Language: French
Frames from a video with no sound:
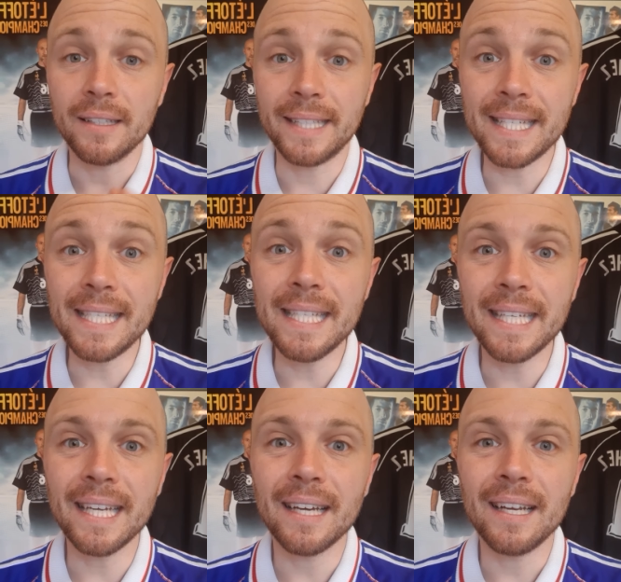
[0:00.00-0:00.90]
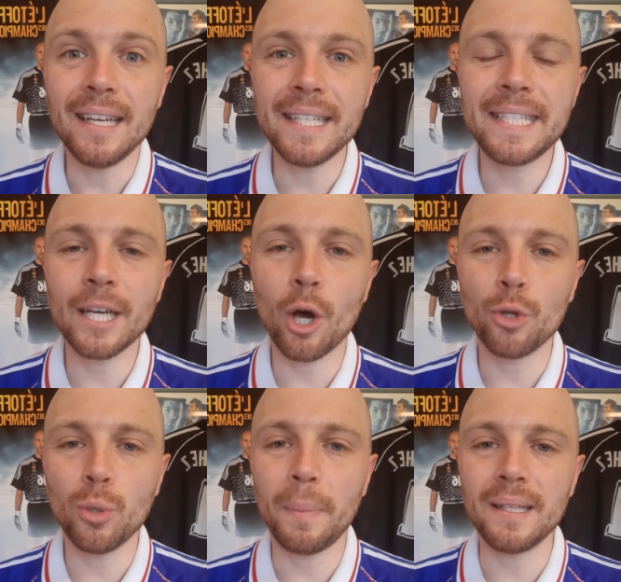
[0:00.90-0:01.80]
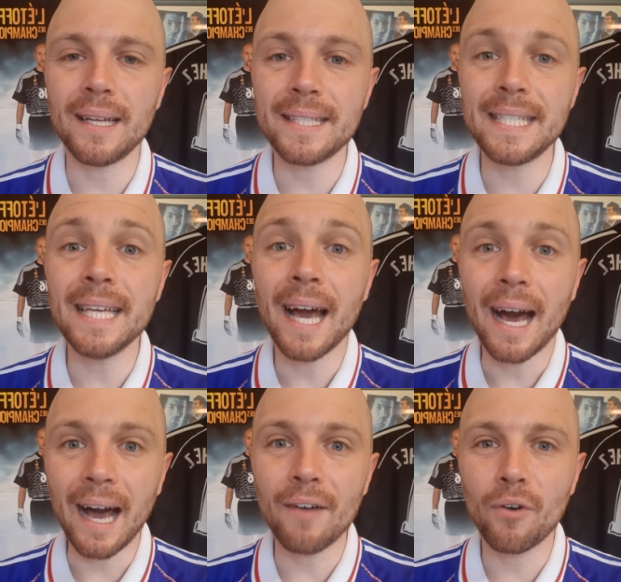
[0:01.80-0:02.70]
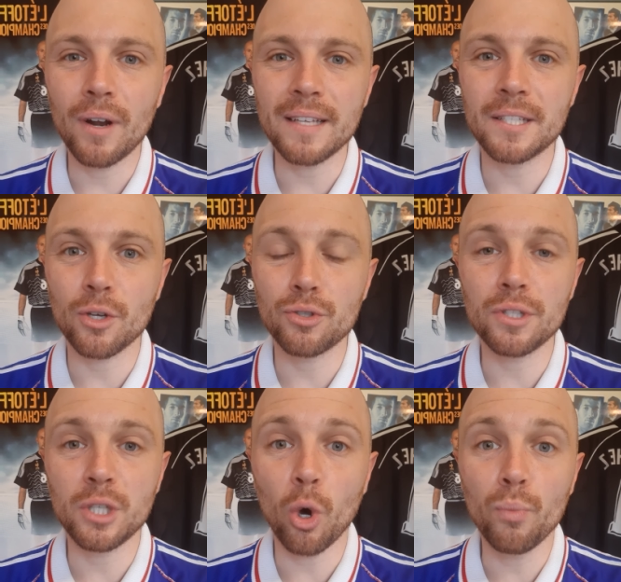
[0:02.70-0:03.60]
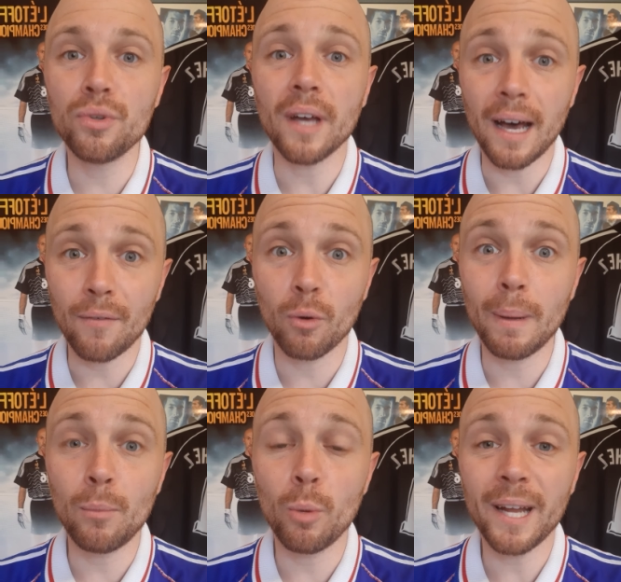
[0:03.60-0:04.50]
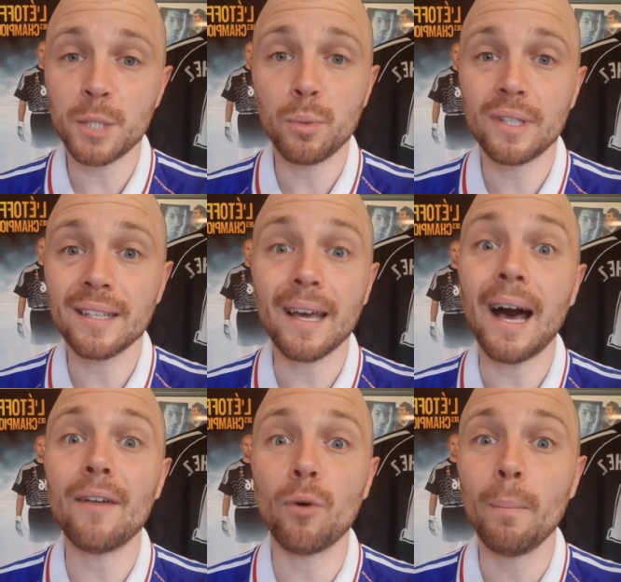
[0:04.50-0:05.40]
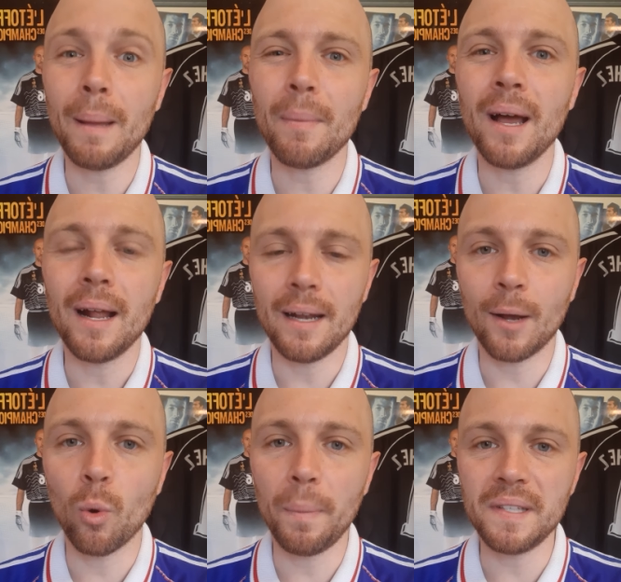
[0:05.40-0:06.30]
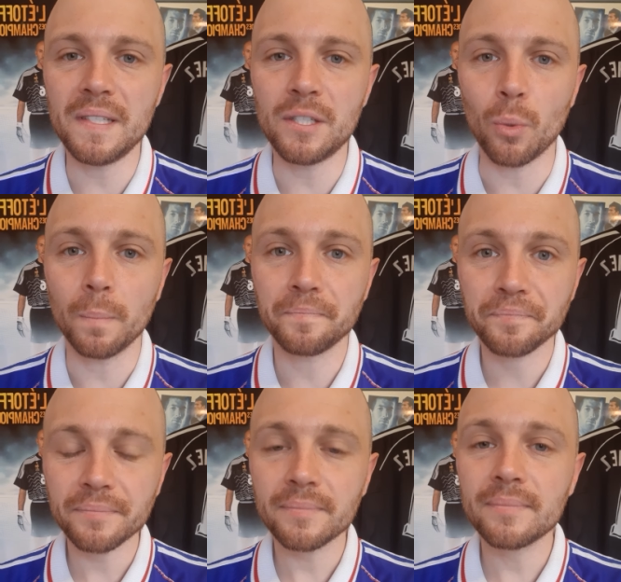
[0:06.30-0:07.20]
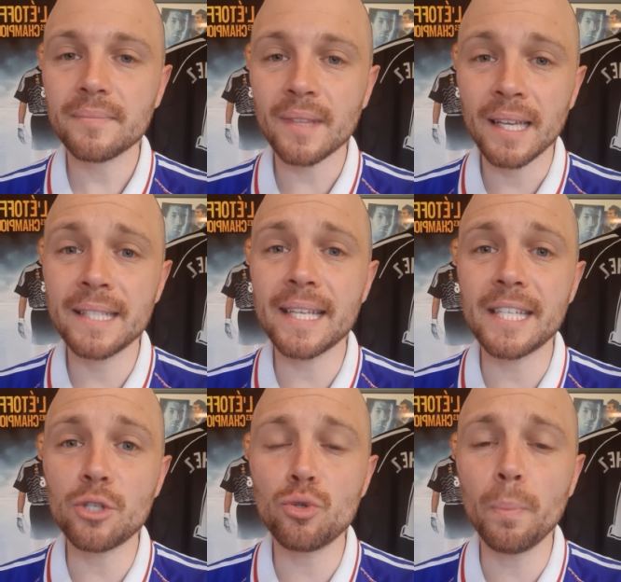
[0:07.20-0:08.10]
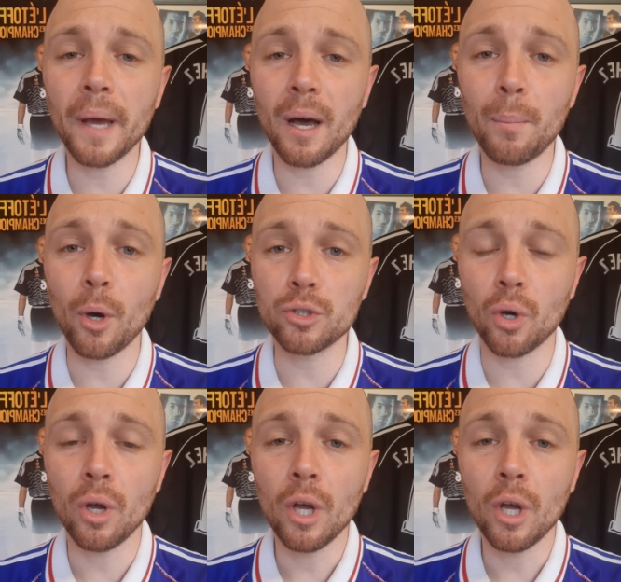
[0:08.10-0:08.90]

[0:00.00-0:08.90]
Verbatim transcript: désigné les tireurs de penalty avant la séance de tir au but, avant même le match, peut-être avant même la compétition. Et ça, c'est super important